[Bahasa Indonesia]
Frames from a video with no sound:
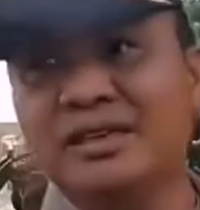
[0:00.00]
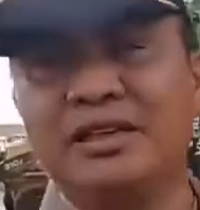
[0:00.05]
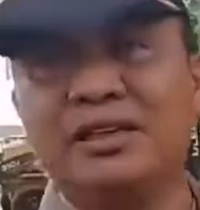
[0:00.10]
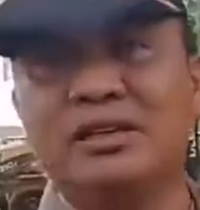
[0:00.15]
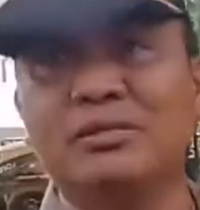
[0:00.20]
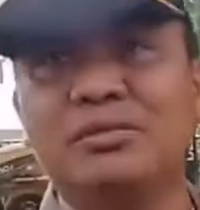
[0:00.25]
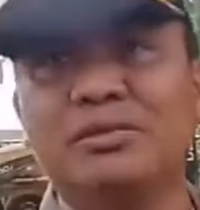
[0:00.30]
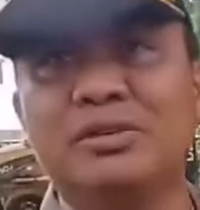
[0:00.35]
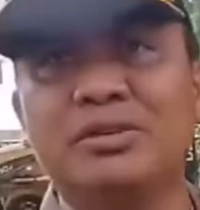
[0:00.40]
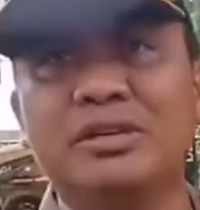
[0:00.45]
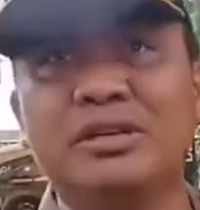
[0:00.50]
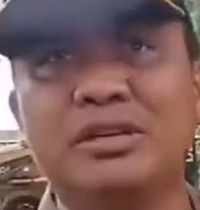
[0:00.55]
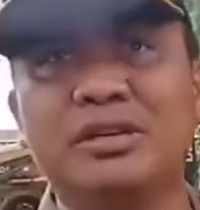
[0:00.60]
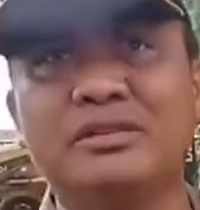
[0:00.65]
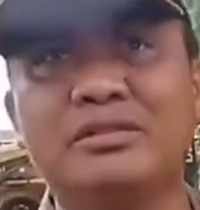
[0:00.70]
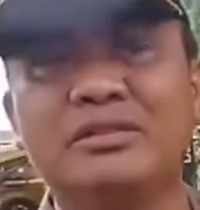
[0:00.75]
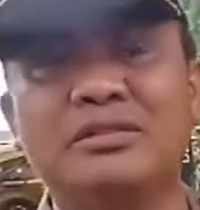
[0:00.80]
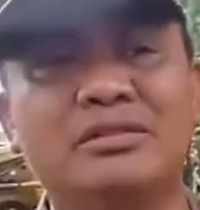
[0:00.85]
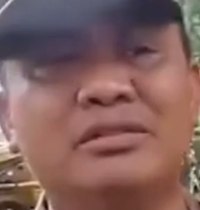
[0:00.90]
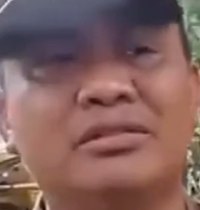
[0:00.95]
Jadi kemungkinan
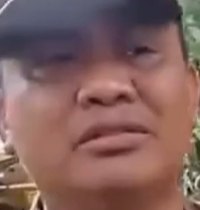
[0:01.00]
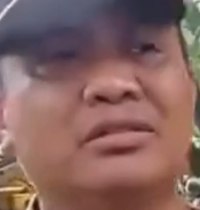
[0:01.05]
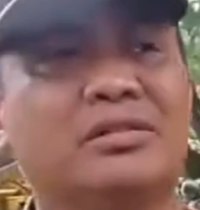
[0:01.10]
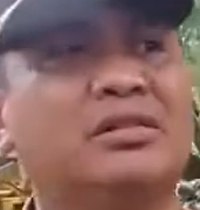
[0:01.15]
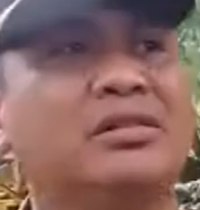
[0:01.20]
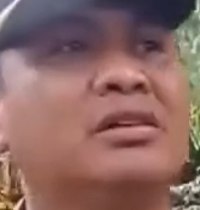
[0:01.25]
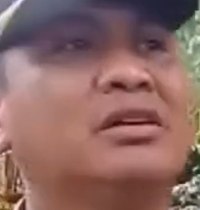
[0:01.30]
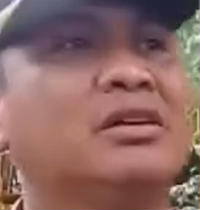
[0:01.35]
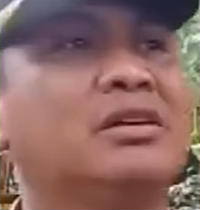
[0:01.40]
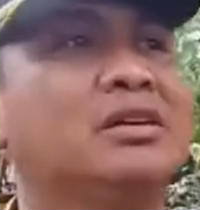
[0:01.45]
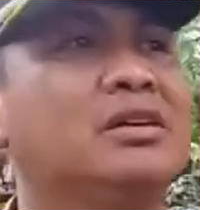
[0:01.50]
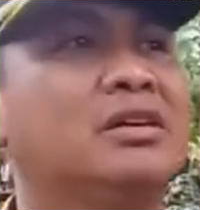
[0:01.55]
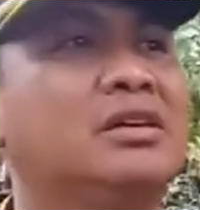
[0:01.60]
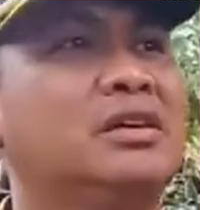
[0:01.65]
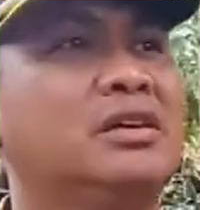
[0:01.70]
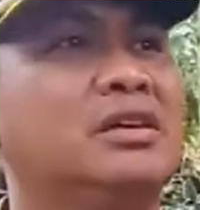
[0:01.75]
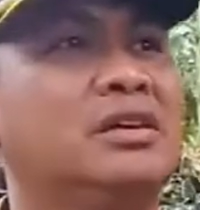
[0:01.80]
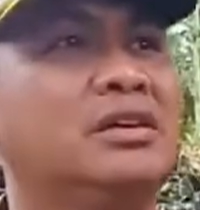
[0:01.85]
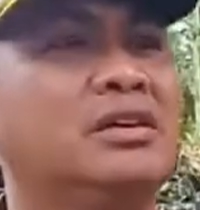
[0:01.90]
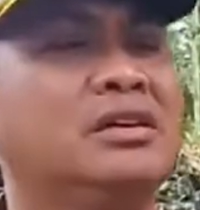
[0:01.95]
itu
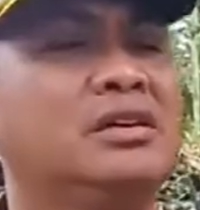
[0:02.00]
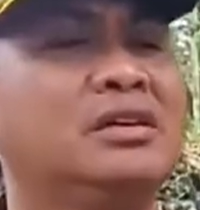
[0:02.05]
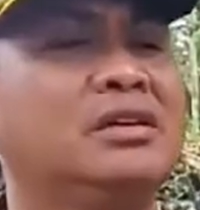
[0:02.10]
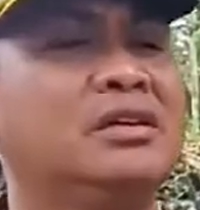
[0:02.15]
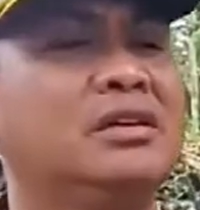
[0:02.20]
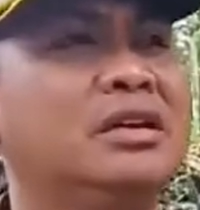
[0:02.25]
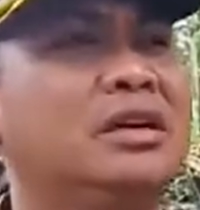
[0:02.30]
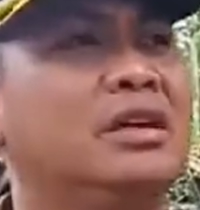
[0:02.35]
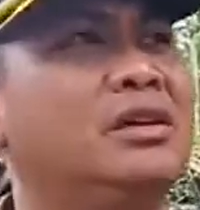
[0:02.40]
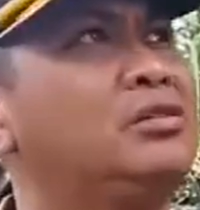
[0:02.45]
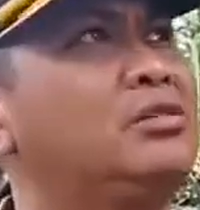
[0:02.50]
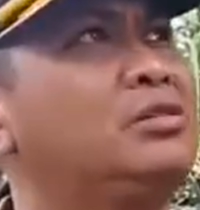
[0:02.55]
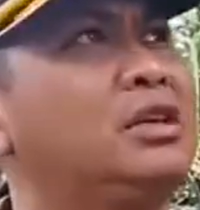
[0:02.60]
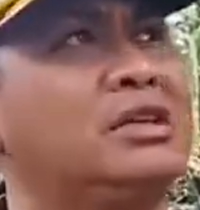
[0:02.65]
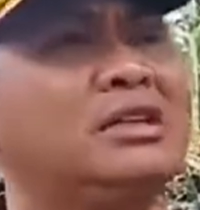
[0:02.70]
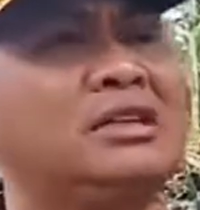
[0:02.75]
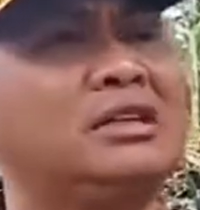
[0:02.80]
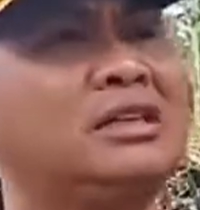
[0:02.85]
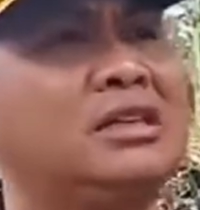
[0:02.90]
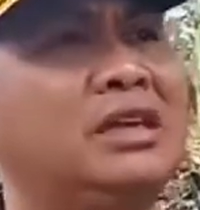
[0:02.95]
uh, kalau
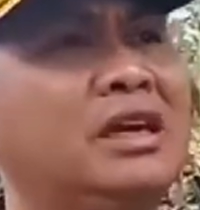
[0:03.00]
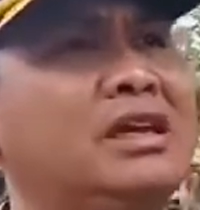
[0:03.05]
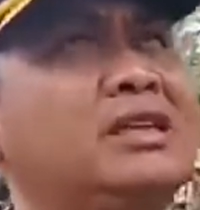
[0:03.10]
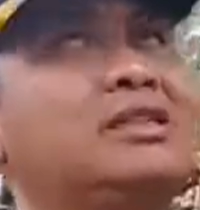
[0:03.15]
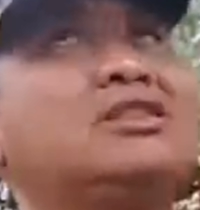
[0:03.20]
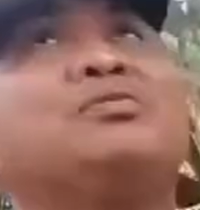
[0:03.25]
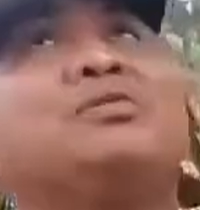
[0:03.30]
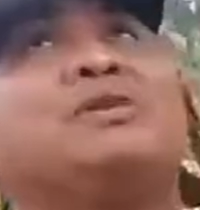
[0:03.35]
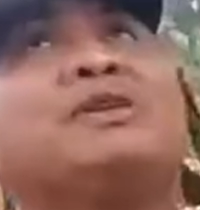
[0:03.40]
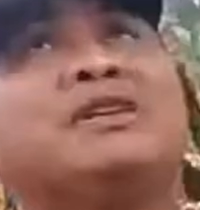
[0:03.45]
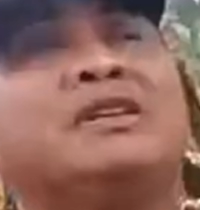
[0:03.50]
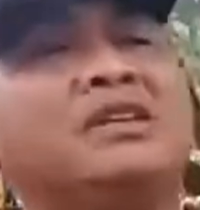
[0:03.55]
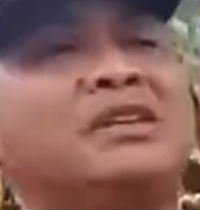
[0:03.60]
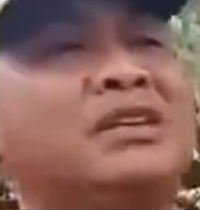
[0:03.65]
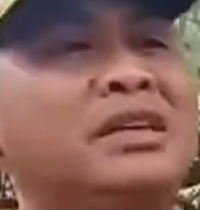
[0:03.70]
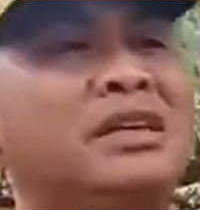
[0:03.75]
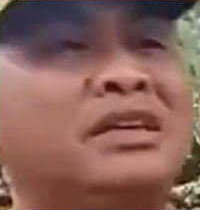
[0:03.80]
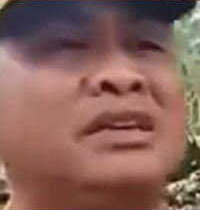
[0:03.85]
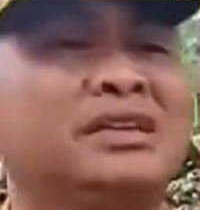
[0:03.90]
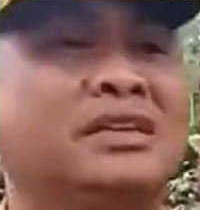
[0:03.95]
hujan sih tidak eh, seperti ini
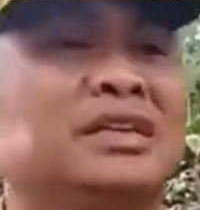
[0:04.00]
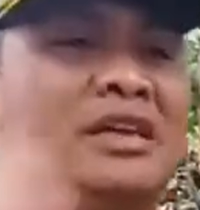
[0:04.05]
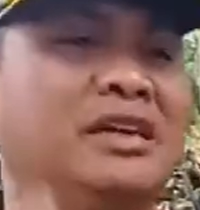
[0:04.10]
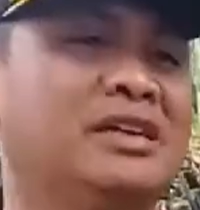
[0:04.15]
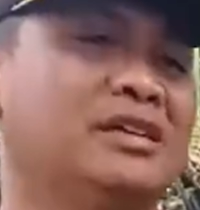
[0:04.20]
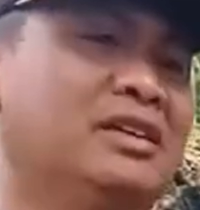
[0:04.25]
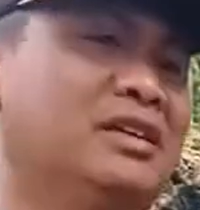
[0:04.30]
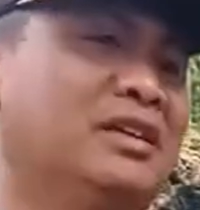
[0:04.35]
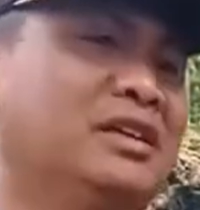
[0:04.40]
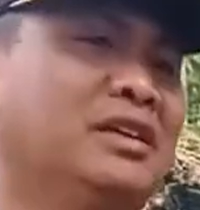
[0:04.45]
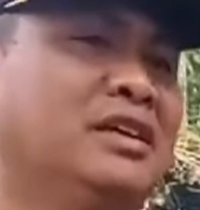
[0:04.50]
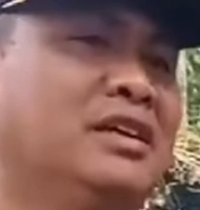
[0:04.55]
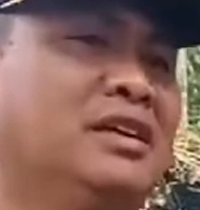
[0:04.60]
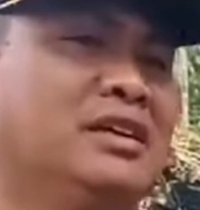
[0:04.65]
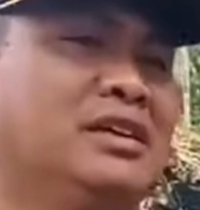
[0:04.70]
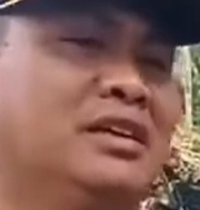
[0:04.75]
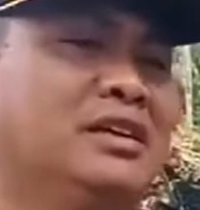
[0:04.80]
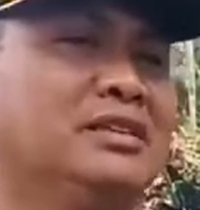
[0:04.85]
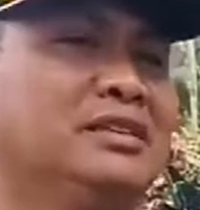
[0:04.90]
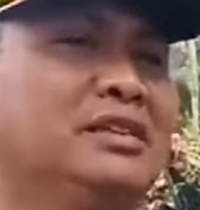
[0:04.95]
saja sekarang ini,
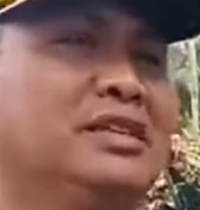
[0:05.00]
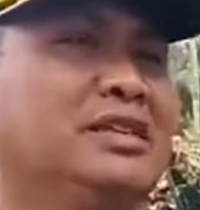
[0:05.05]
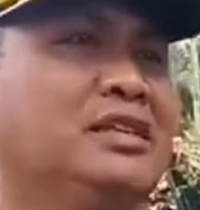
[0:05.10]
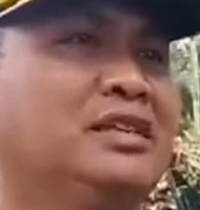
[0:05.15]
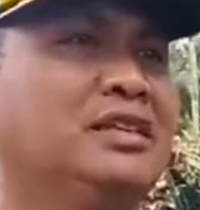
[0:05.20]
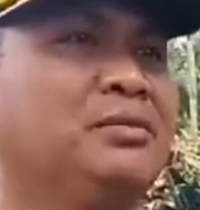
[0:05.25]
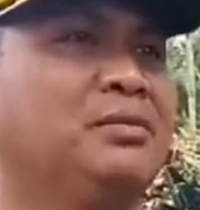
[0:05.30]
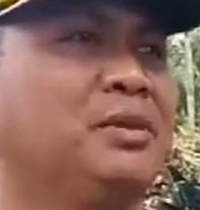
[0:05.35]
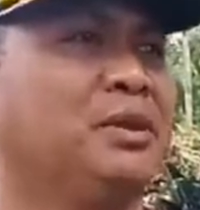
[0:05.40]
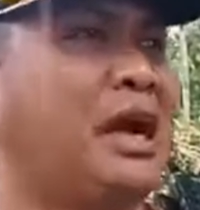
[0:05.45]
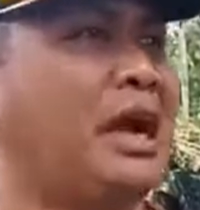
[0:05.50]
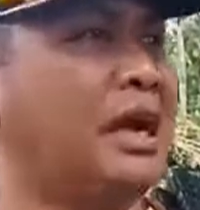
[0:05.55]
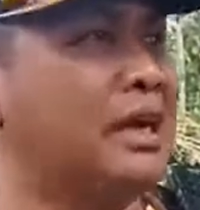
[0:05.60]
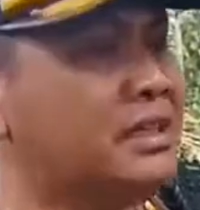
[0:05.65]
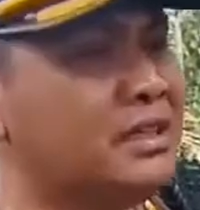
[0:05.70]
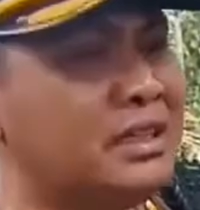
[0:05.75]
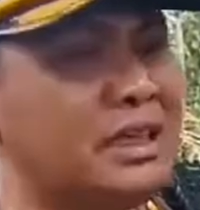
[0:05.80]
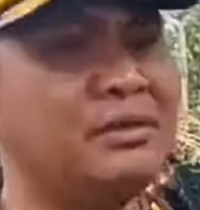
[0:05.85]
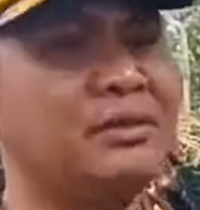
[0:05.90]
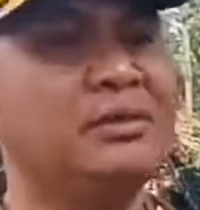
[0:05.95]
Tapi
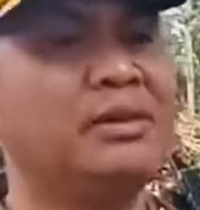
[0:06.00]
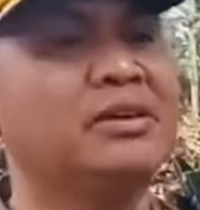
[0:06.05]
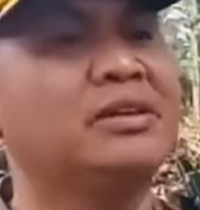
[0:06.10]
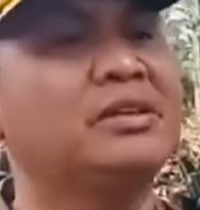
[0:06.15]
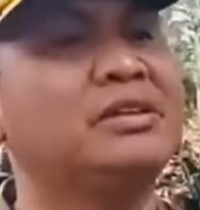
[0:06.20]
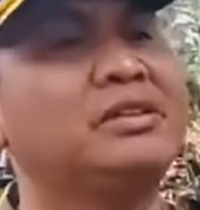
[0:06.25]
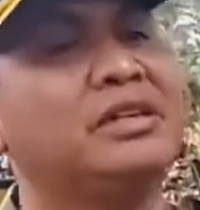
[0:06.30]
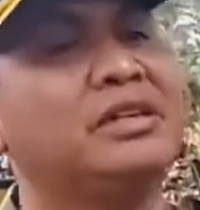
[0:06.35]
angin tadi memang